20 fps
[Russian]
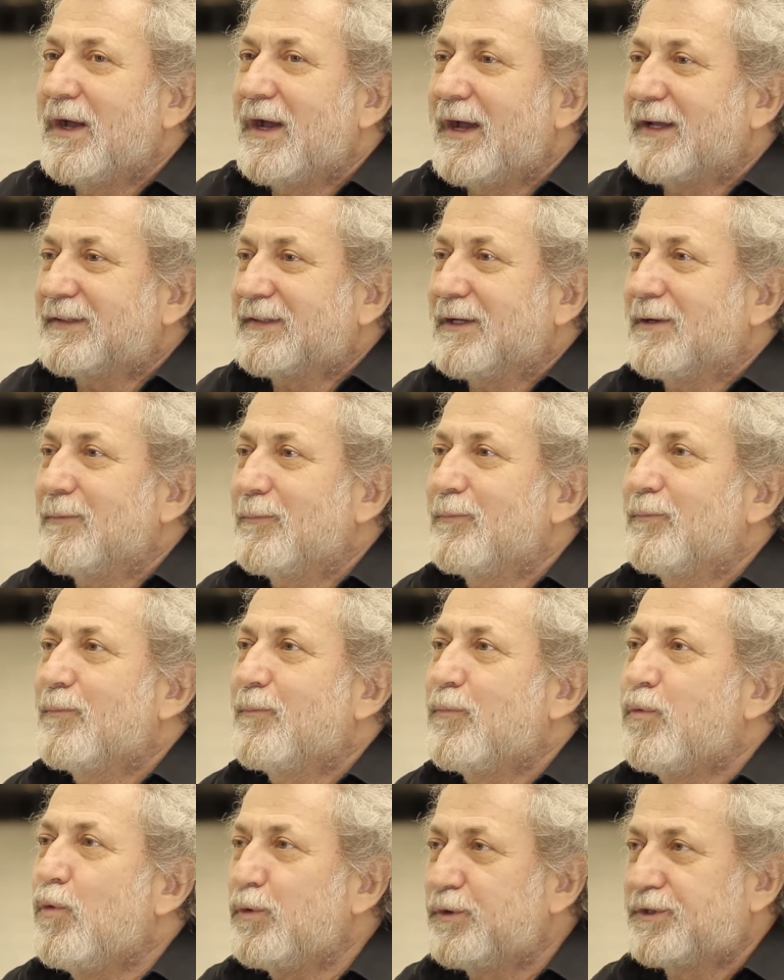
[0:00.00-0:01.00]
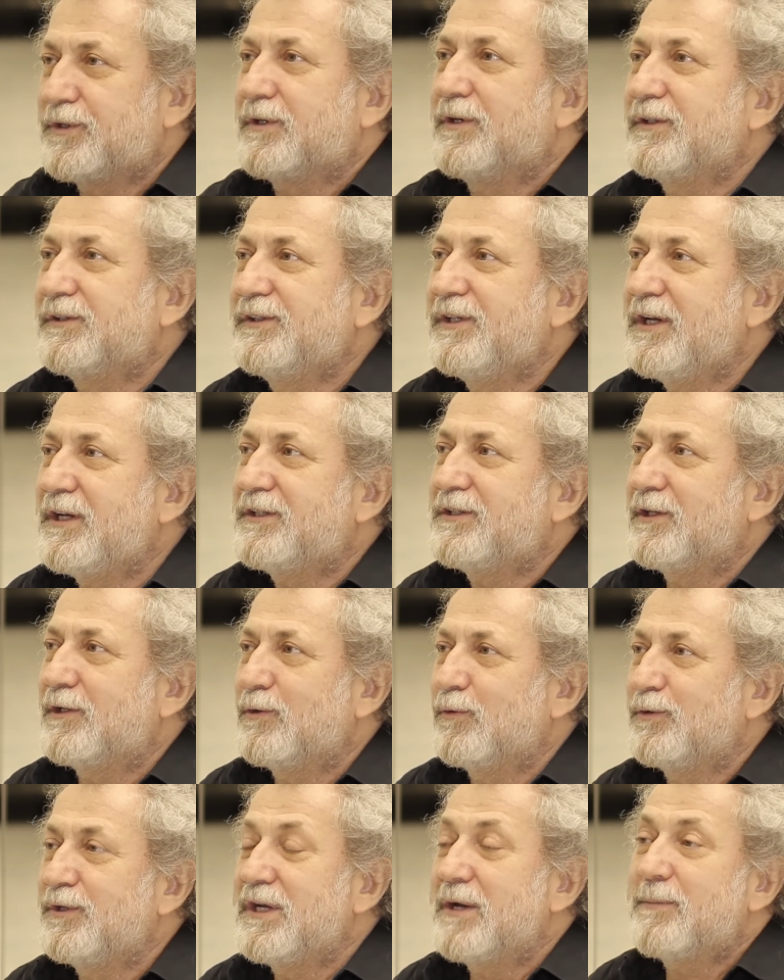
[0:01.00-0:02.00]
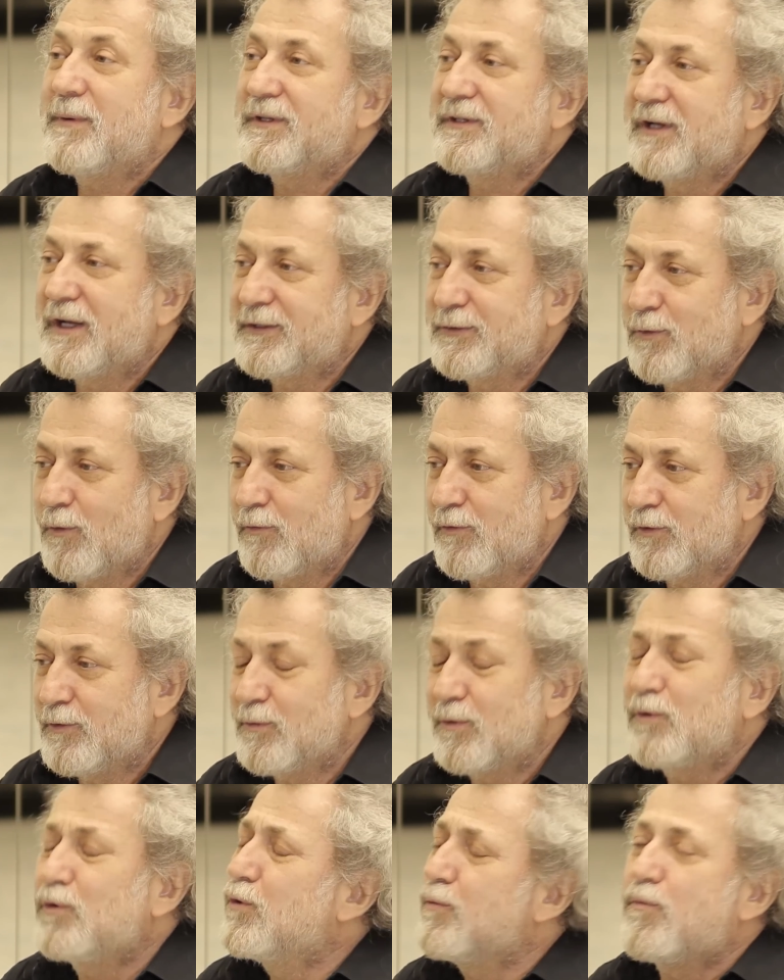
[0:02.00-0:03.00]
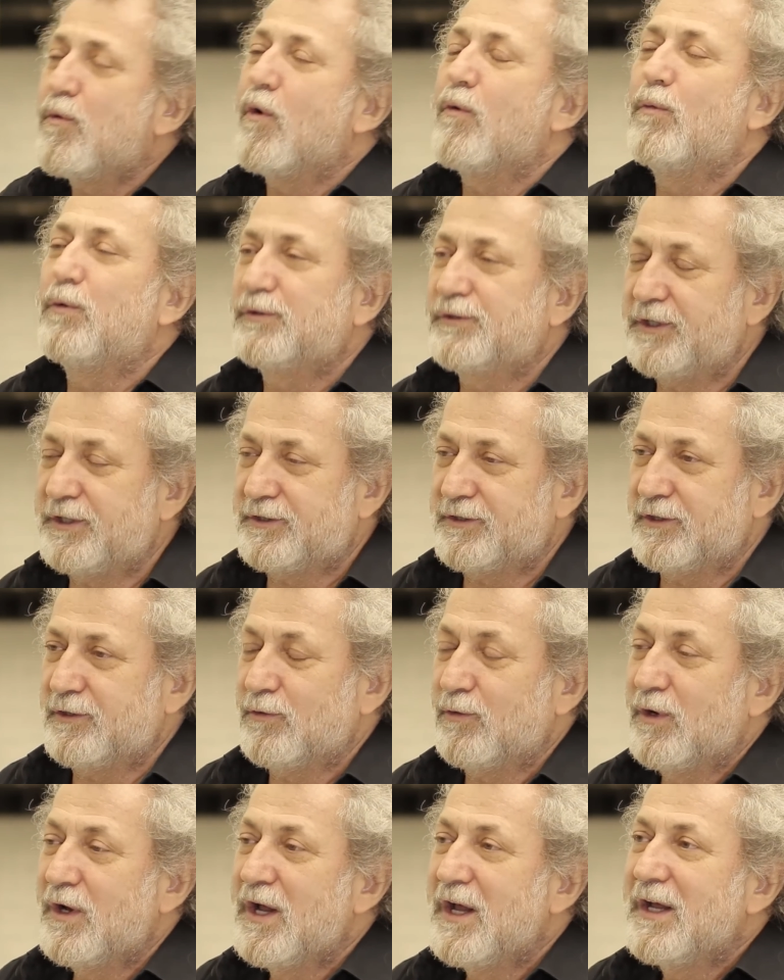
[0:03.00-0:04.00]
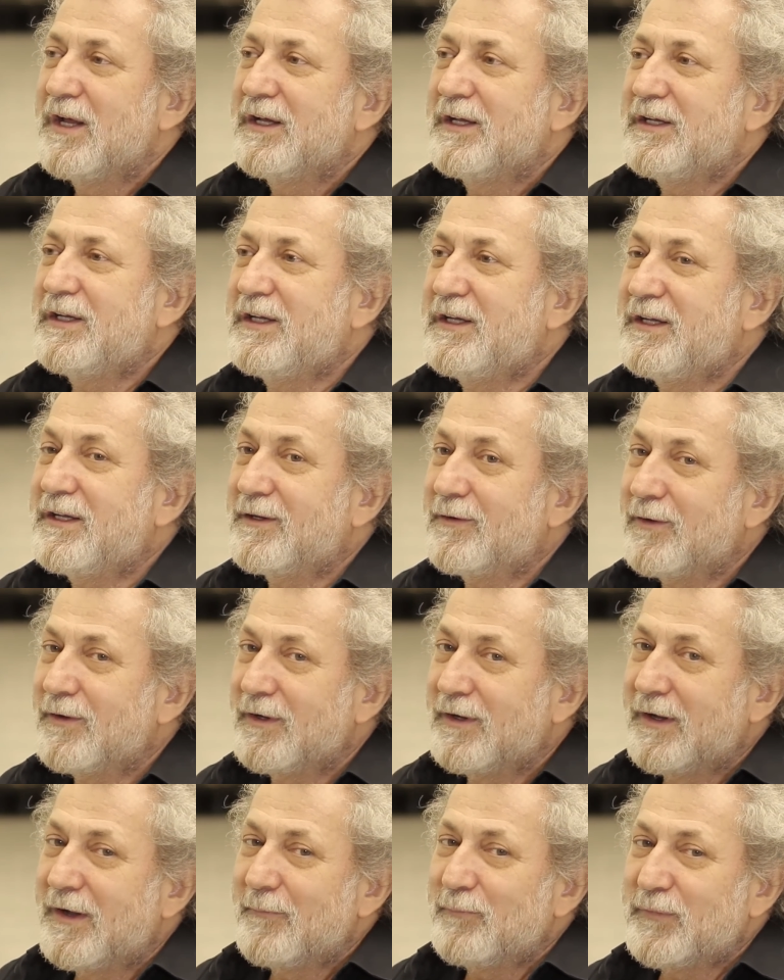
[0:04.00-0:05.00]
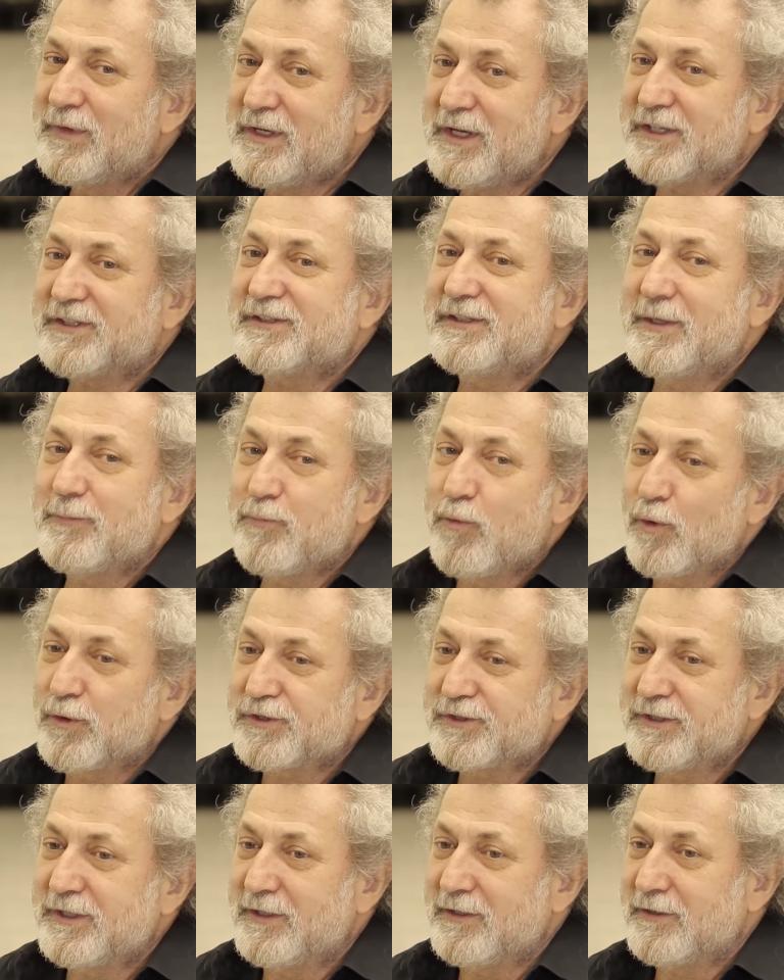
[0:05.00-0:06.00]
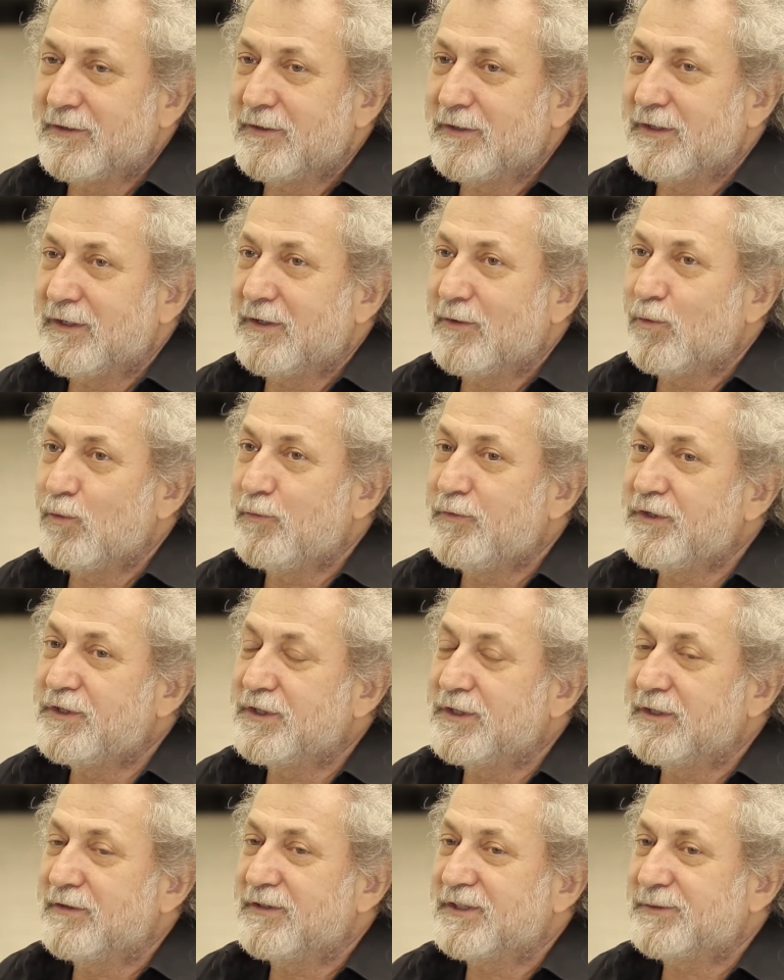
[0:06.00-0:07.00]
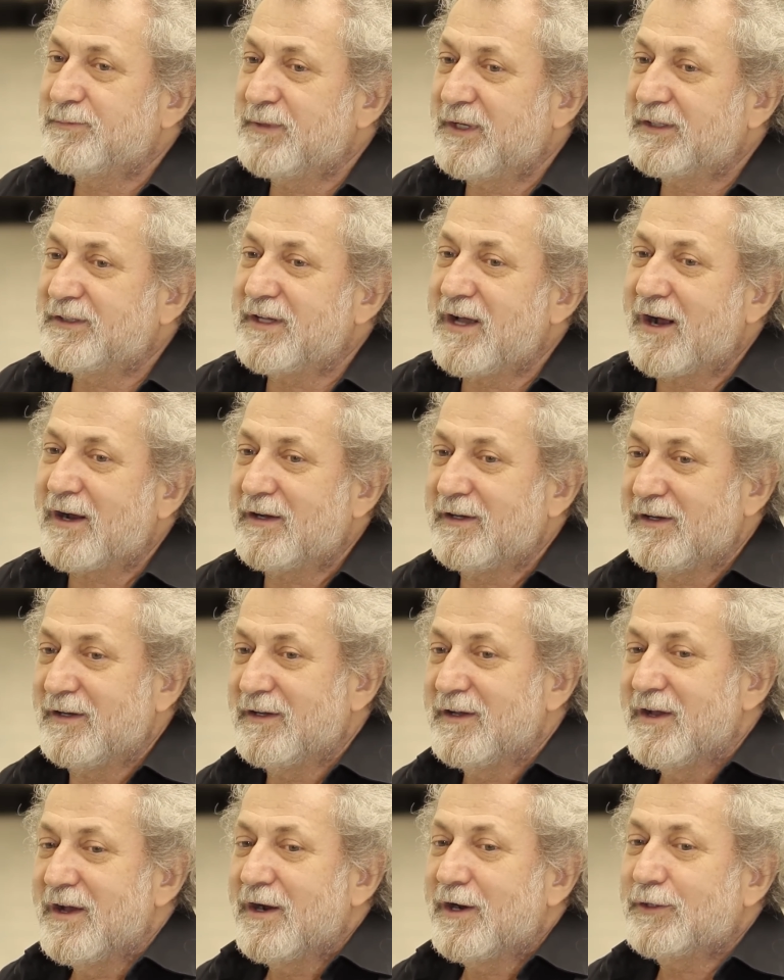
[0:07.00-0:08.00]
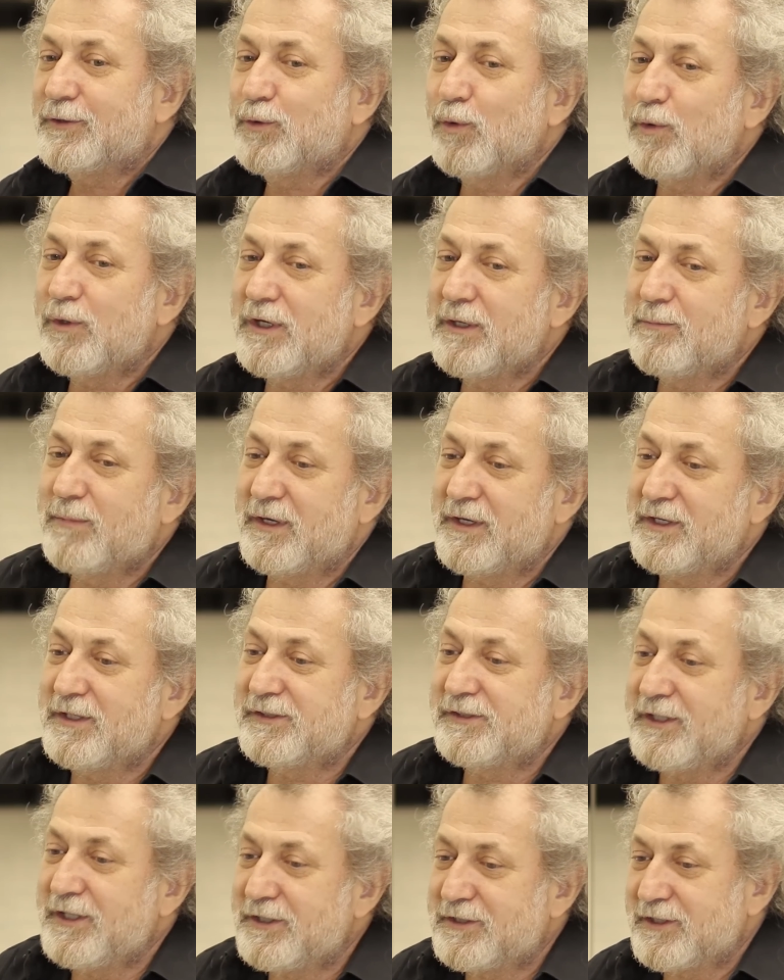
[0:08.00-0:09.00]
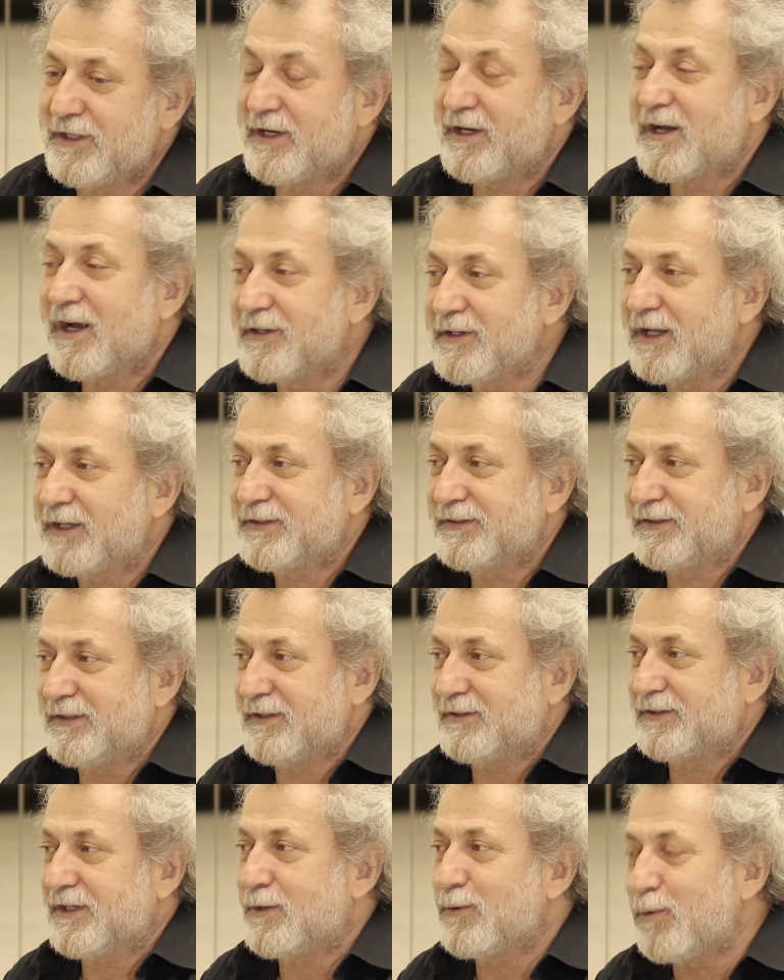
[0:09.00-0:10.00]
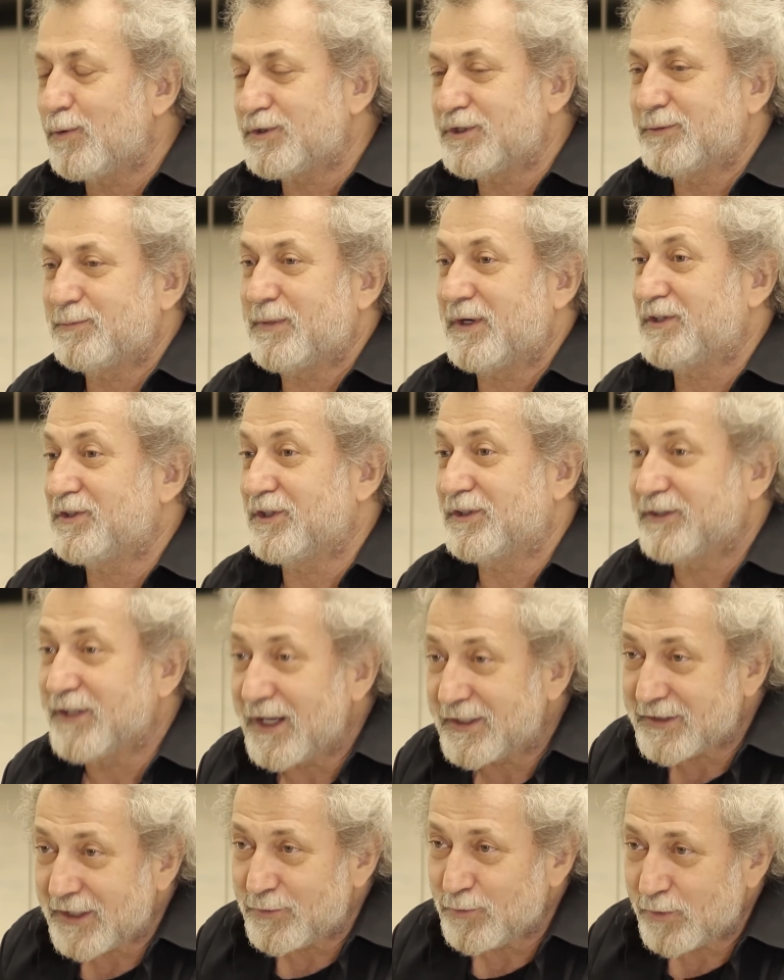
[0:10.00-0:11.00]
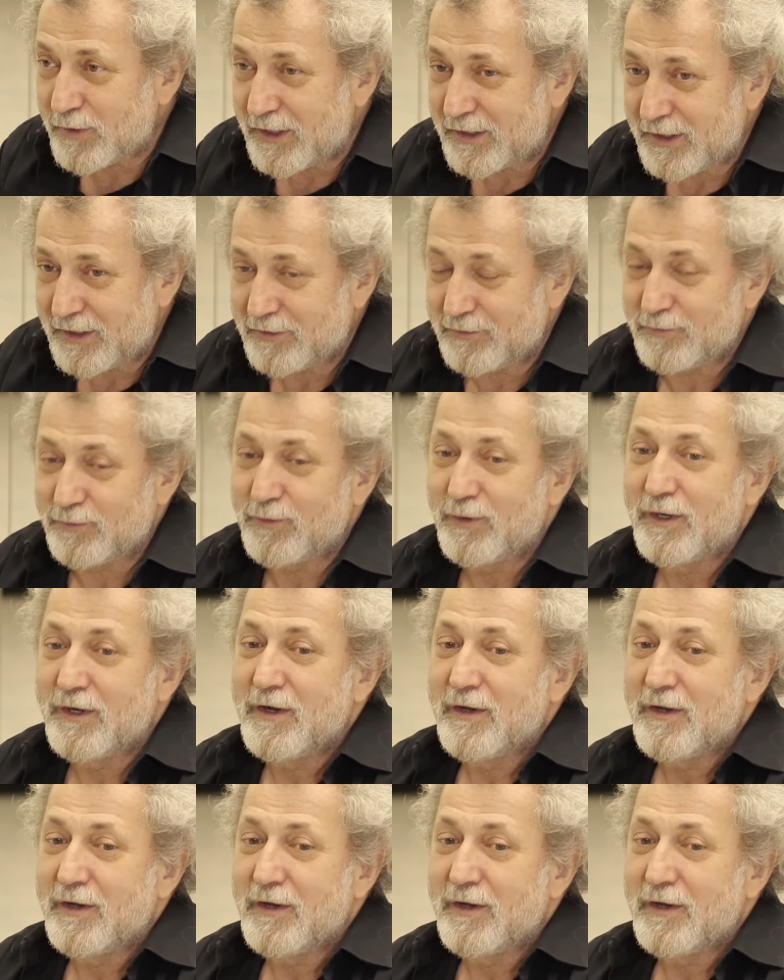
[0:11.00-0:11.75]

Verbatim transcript: это путь к зрителю неподготовленному, к любому зрителю. И если после э, увиденного спектакля кто-либо из зрителей канадских захочет прочитать Анну Каренину,